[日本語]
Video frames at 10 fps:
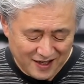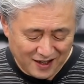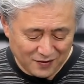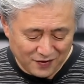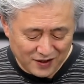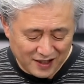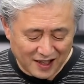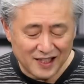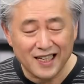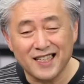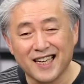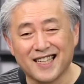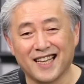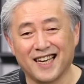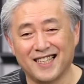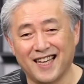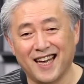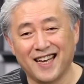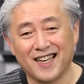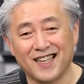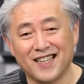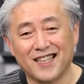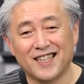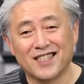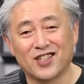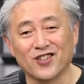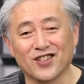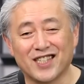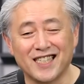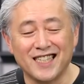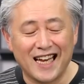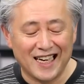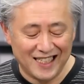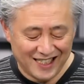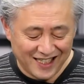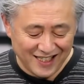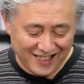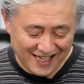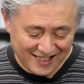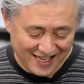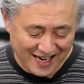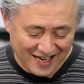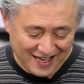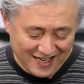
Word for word: 神様に助けていただいて主を信頼しつつですね